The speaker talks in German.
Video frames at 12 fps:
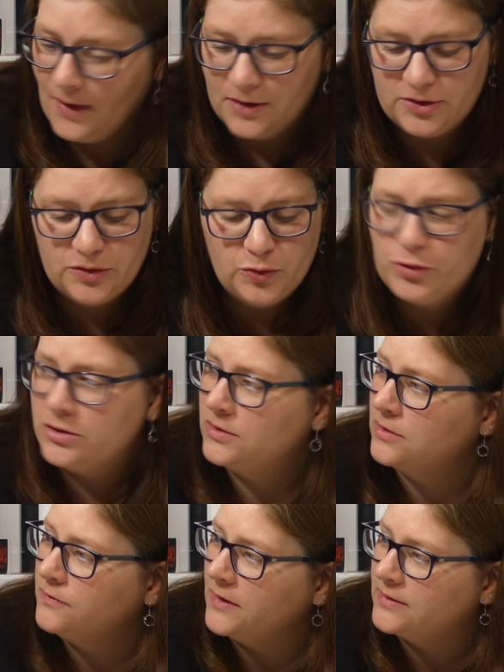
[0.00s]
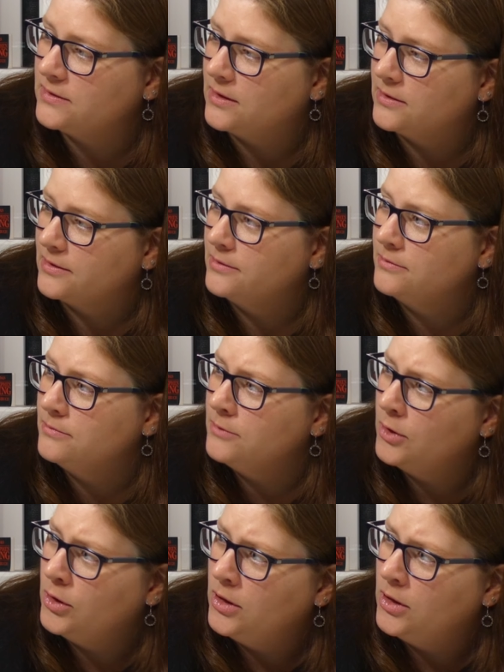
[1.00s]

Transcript: Die Tütchen sind fest da drin,